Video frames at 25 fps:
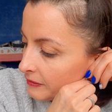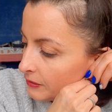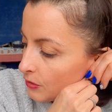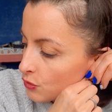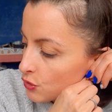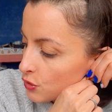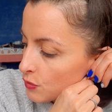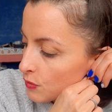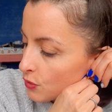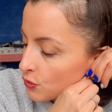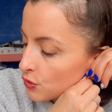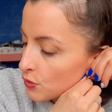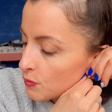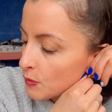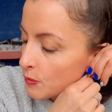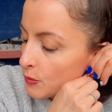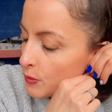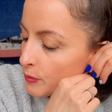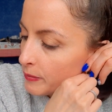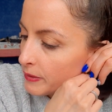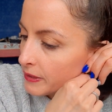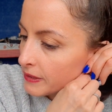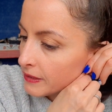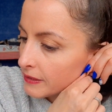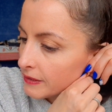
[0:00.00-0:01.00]
en, ce
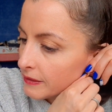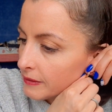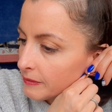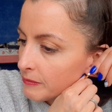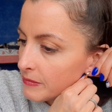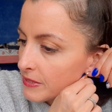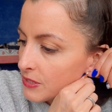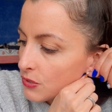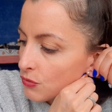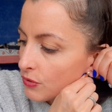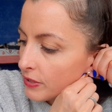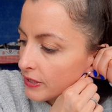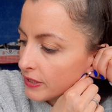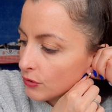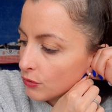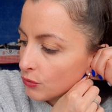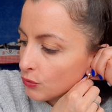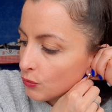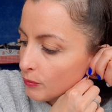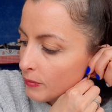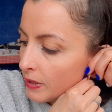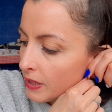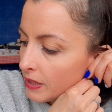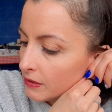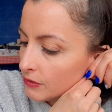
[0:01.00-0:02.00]
moment, mes, oreilles
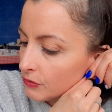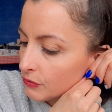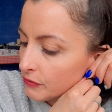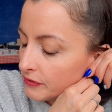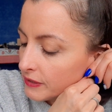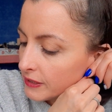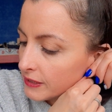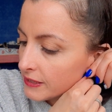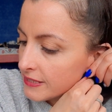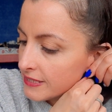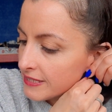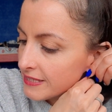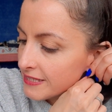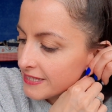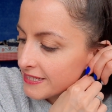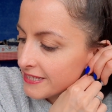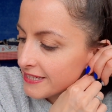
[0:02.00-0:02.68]
en ont marre de faire les